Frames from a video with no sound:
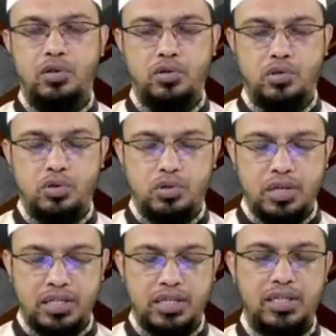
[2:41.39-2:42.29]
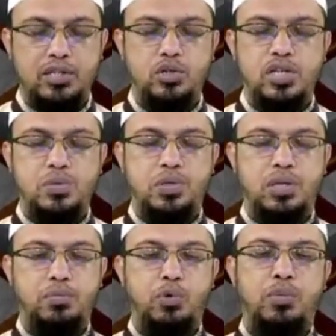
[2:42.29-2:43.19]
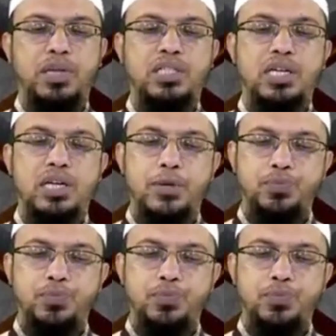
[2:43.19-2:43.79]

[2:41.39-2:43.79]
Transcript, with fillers: দশক নাজাতের জন্য স্পেশাল পুরো মাসেই